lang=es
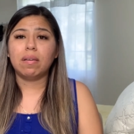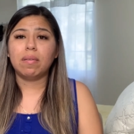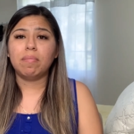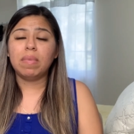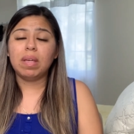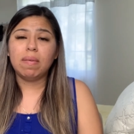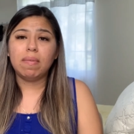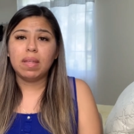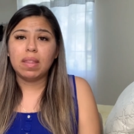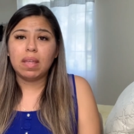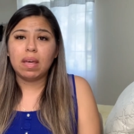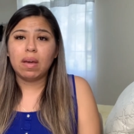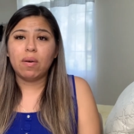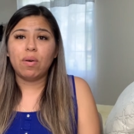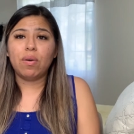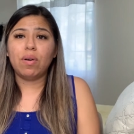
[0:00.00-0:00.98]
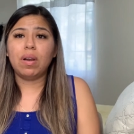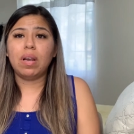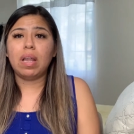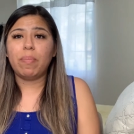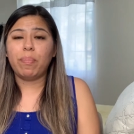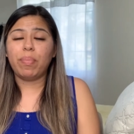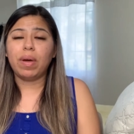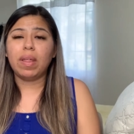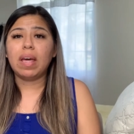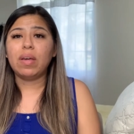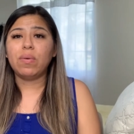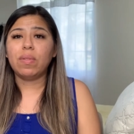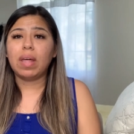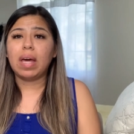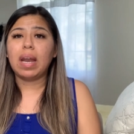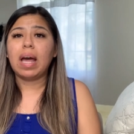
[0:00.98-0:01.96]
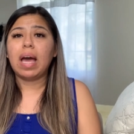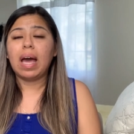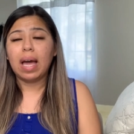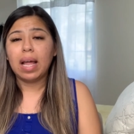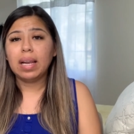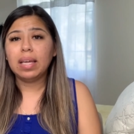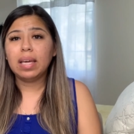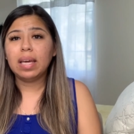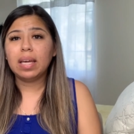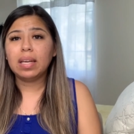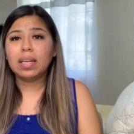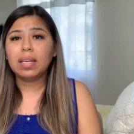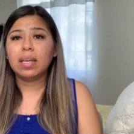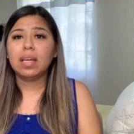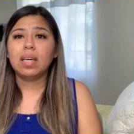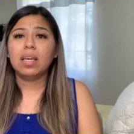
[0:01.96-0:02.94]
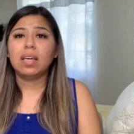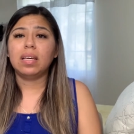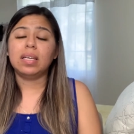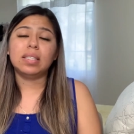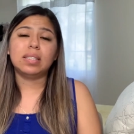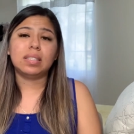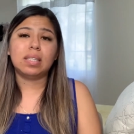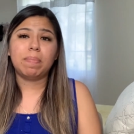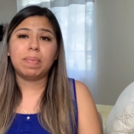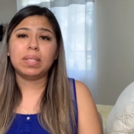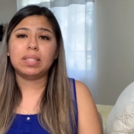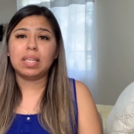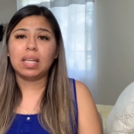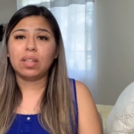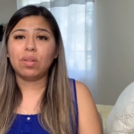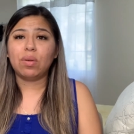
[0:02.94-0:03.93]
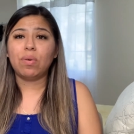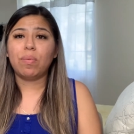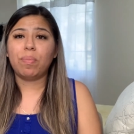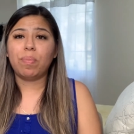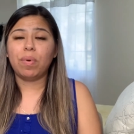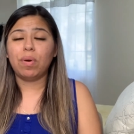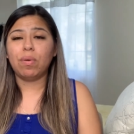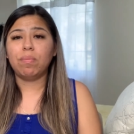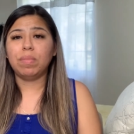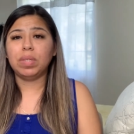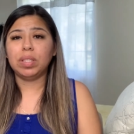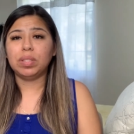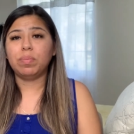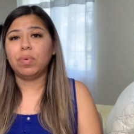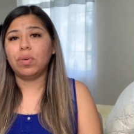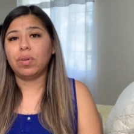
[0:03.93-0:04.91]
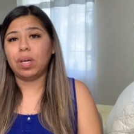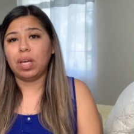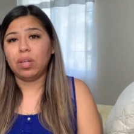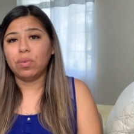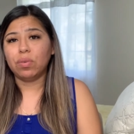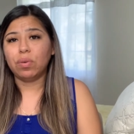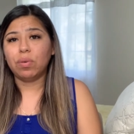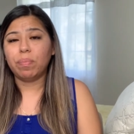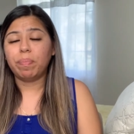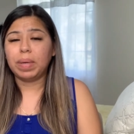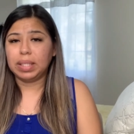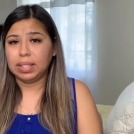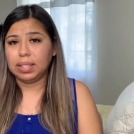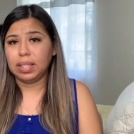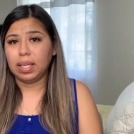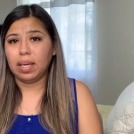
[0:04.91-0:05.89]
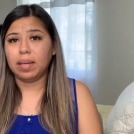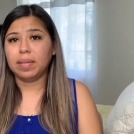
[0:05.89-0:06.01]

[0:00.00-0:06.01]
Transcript: mi video le pueda ayudar a alguien que esté pasando por lo mismo que yo pasé.